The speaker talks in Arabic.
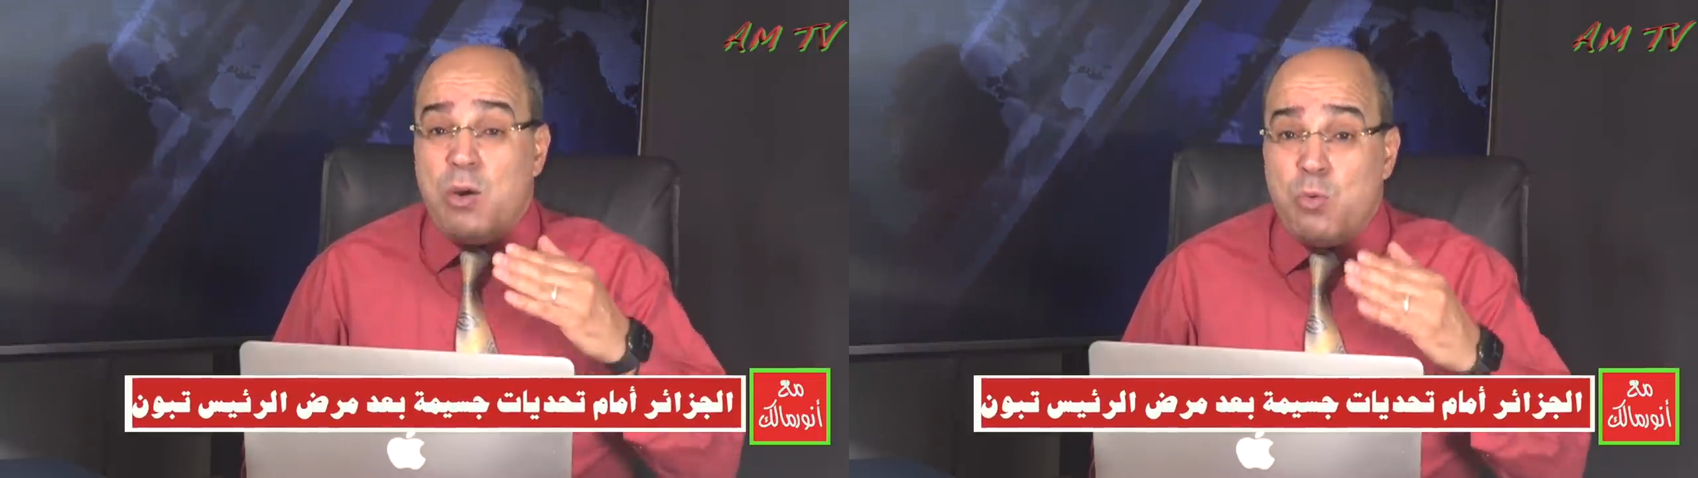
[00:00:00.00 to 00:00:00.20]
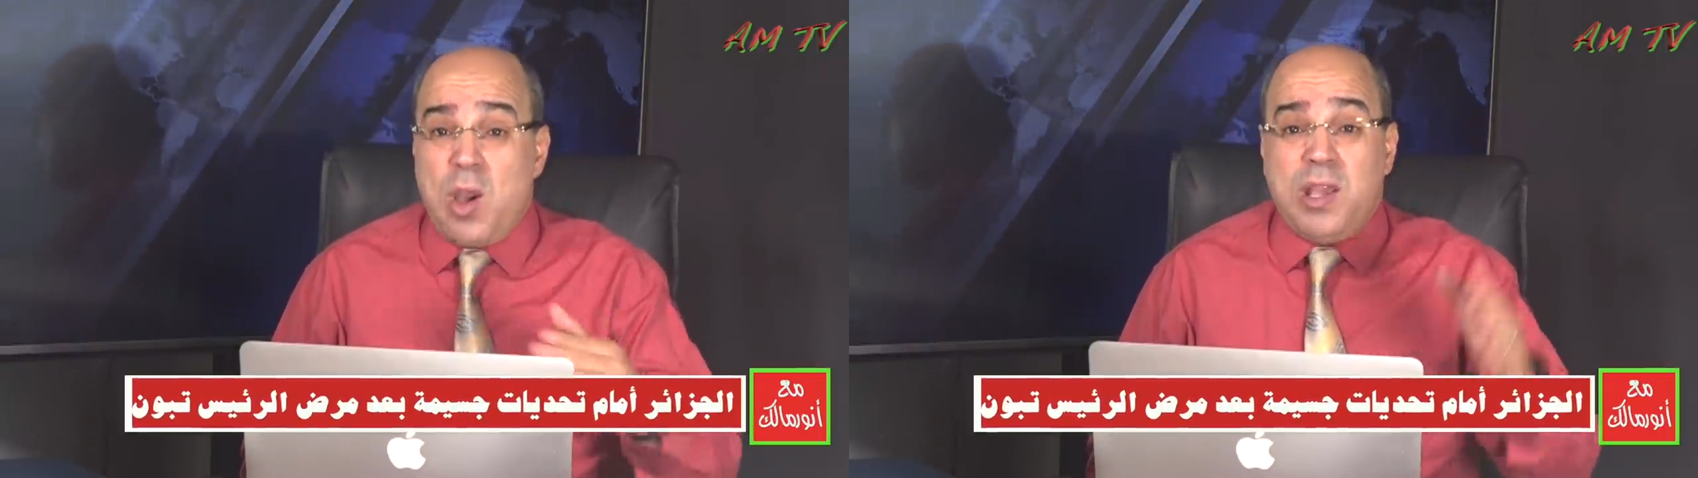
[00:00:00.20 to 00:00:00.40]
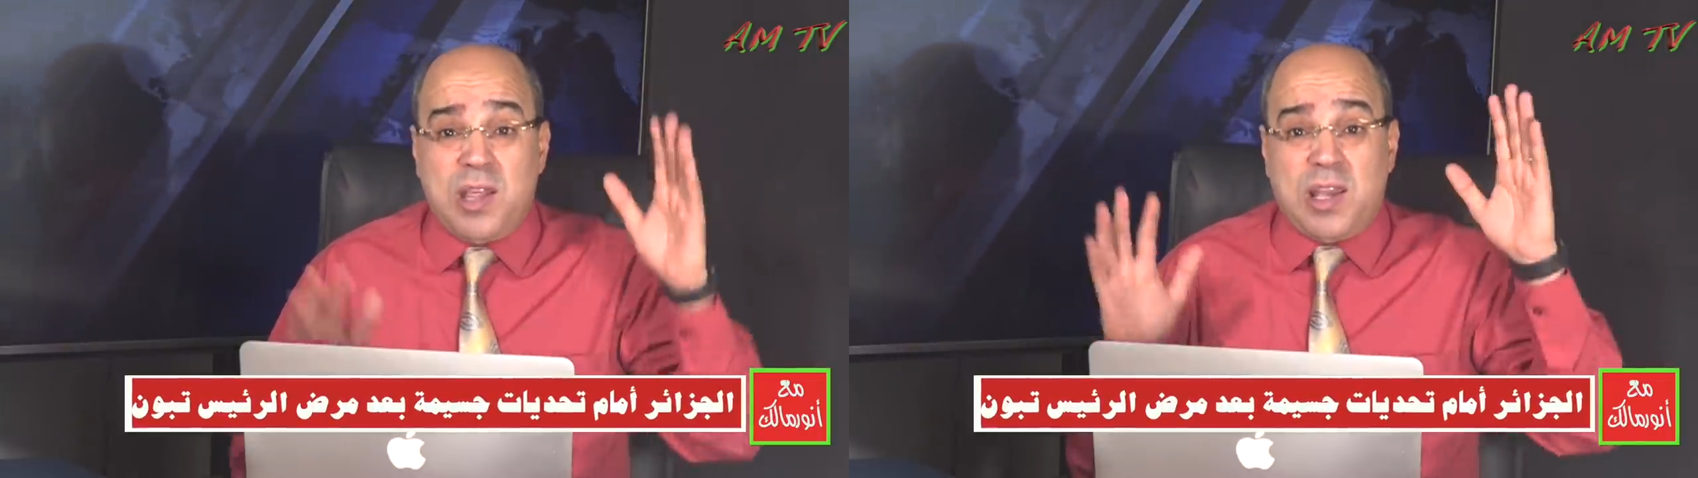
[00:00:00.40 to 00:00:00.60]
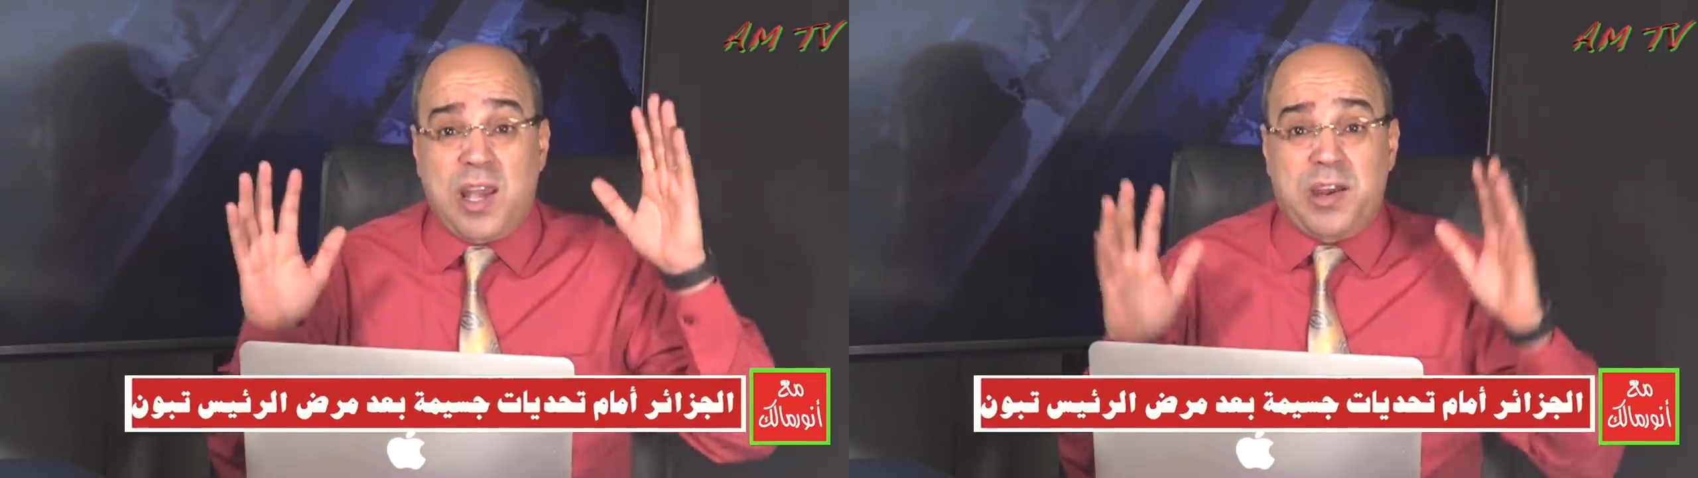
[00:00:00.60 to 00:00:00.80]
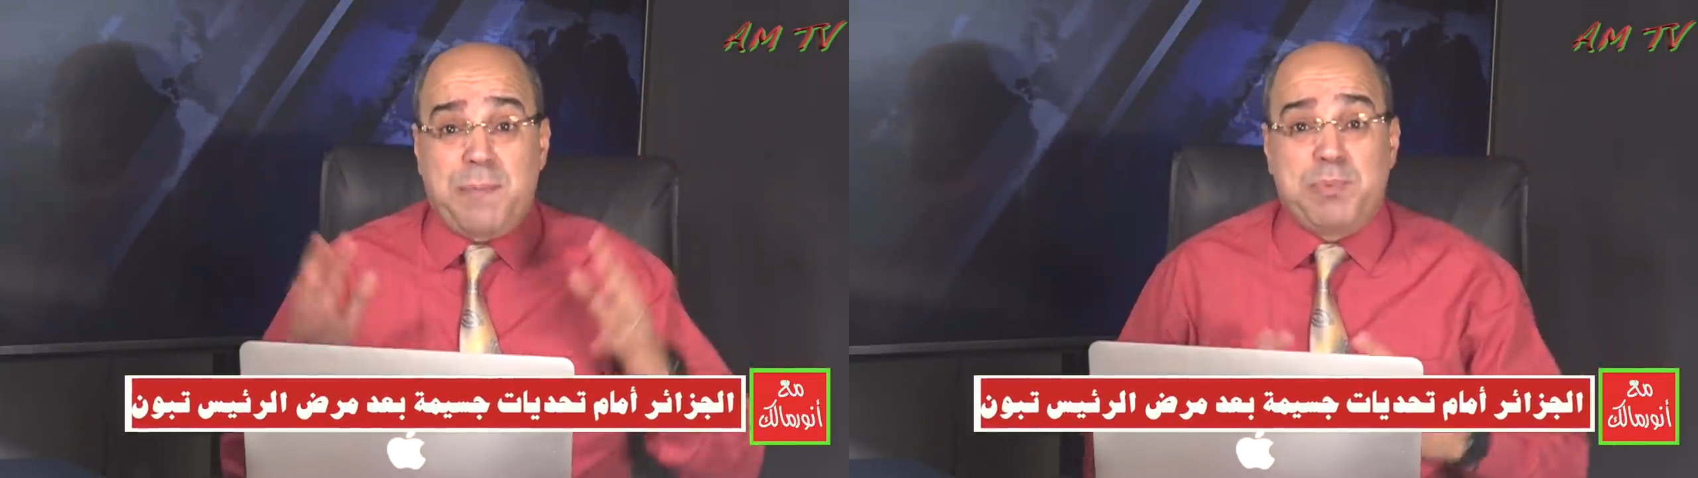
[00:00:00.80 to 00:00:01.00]
وإذا
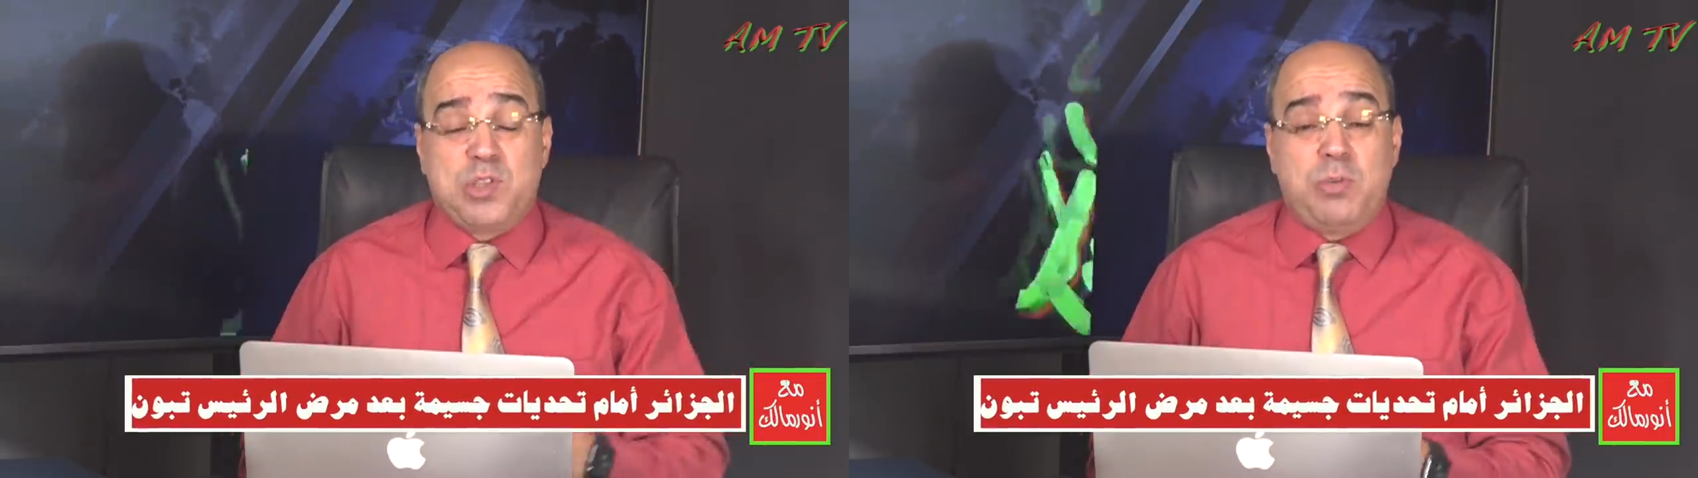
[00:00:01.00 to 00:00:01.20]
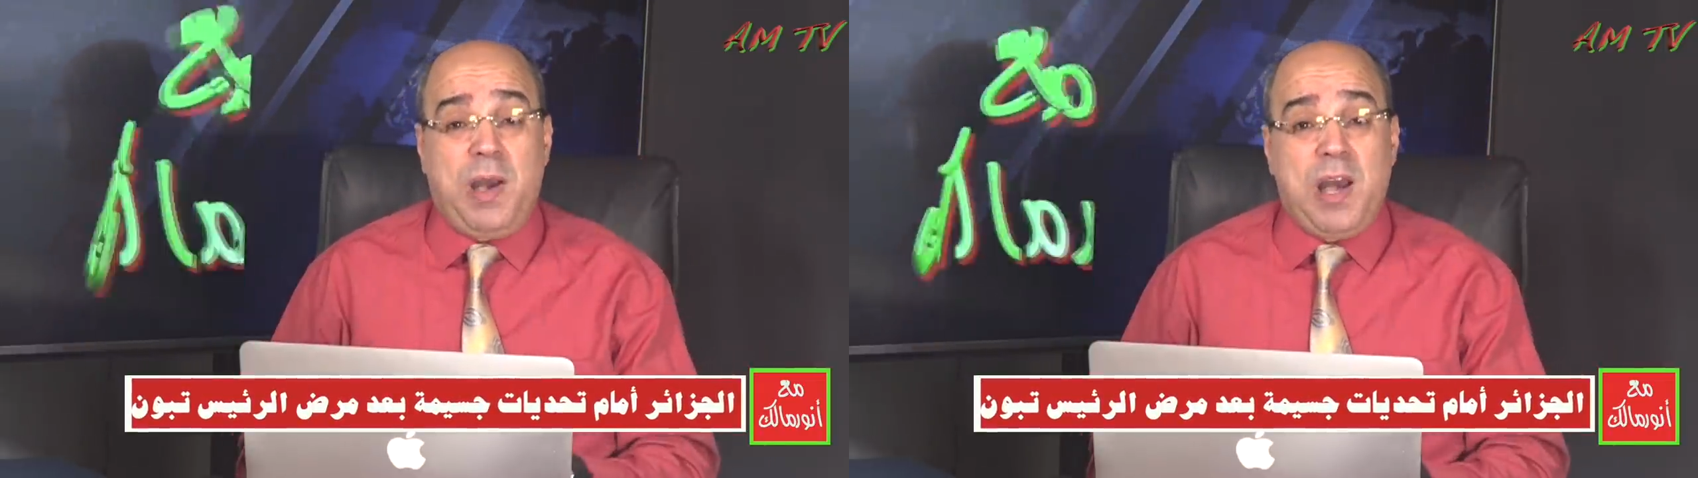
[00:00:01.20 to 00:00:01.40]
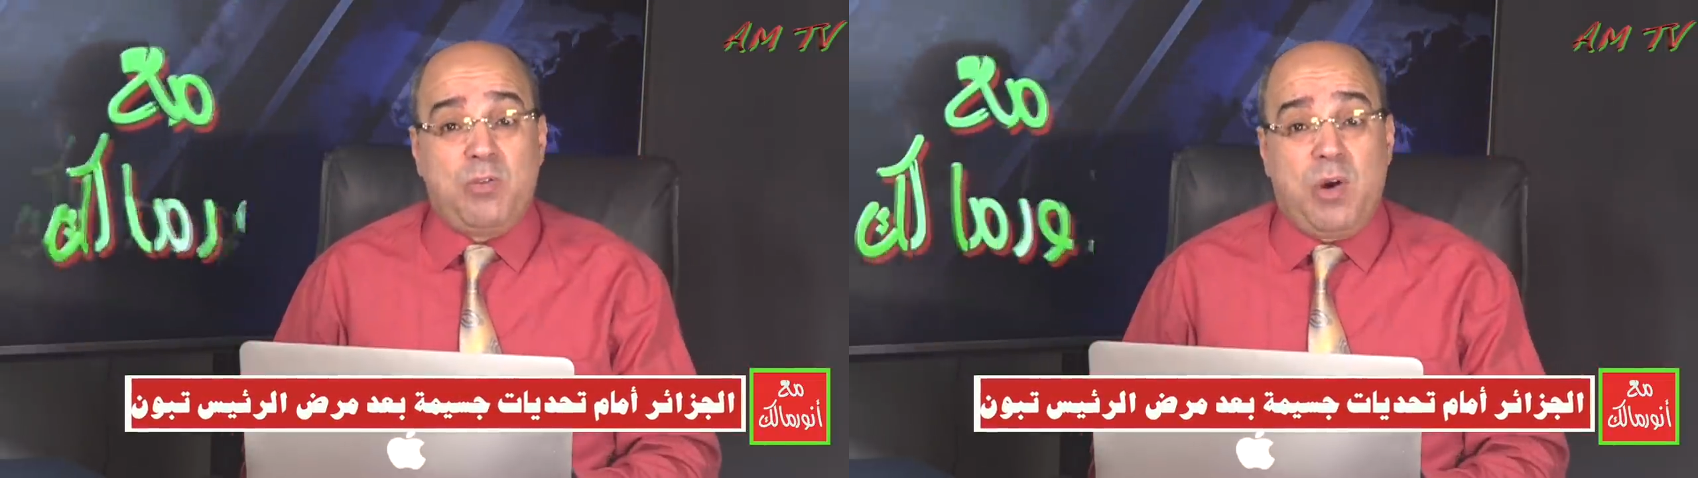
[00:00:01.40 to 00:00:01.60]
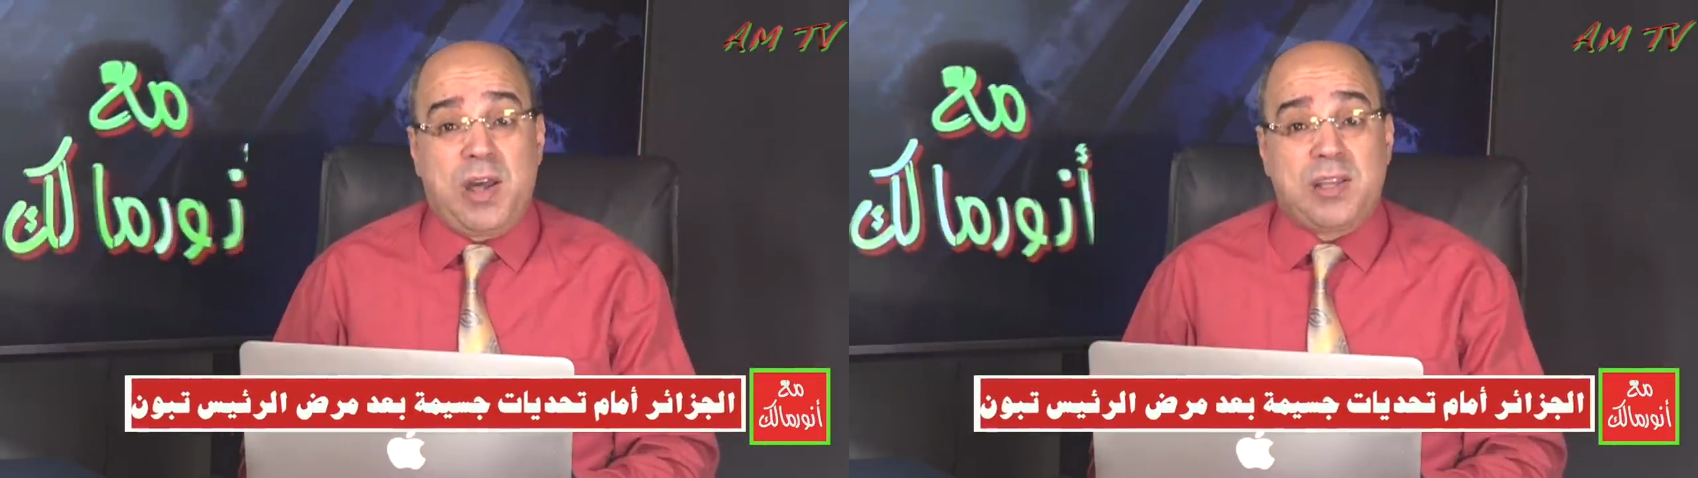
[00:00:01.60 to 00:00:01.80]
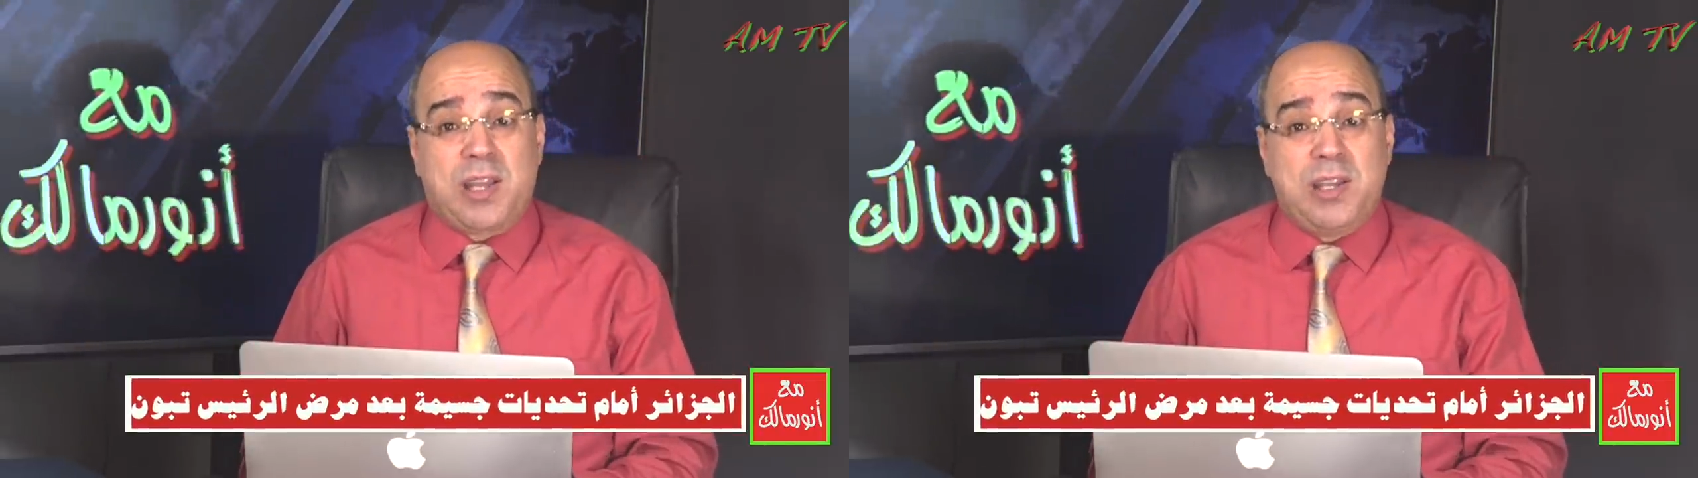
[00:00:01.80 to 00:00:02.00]
كان ربي سبحانه أراد